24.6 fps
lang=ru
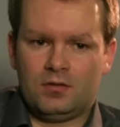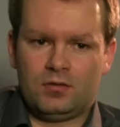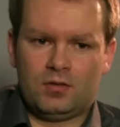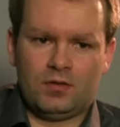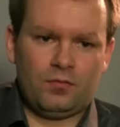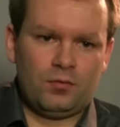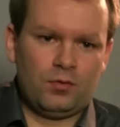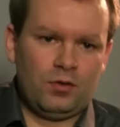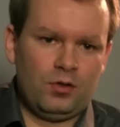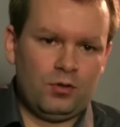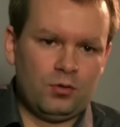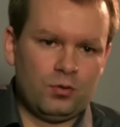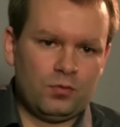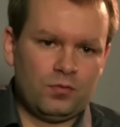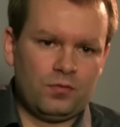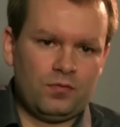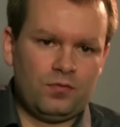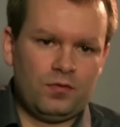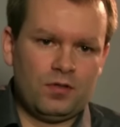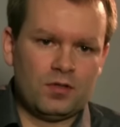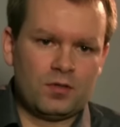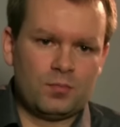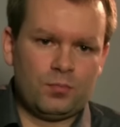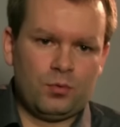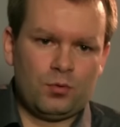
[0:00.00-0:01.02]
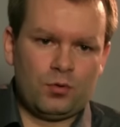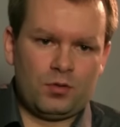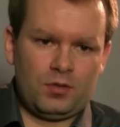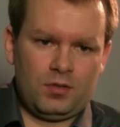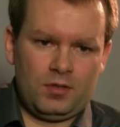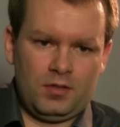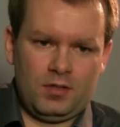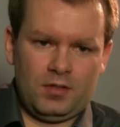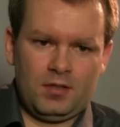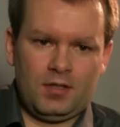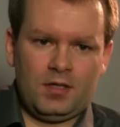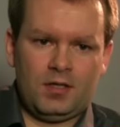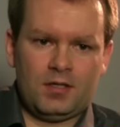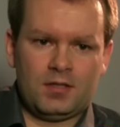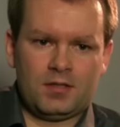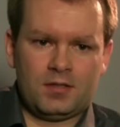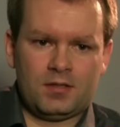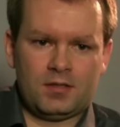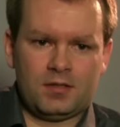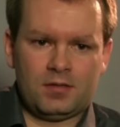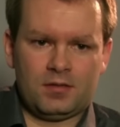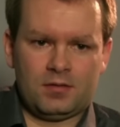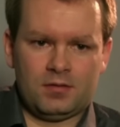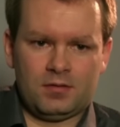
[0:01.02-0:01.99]
того или иного вида спорта и
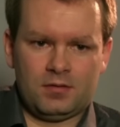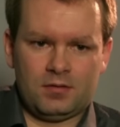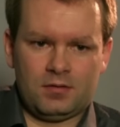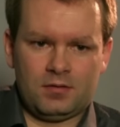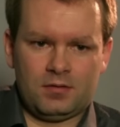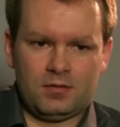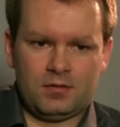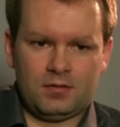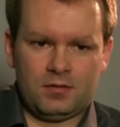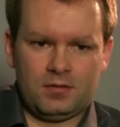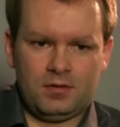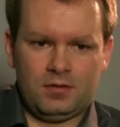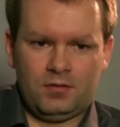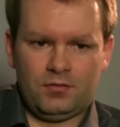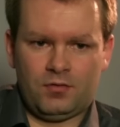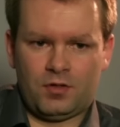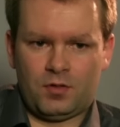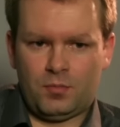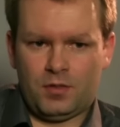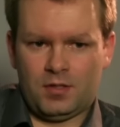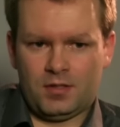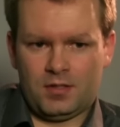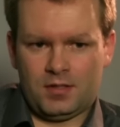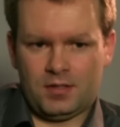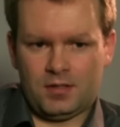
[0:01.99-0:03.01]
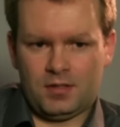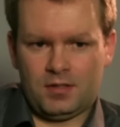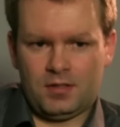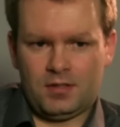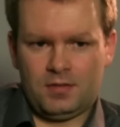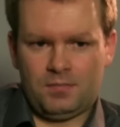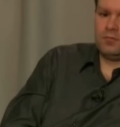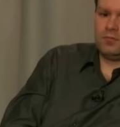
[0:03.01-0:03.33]
анализ информации.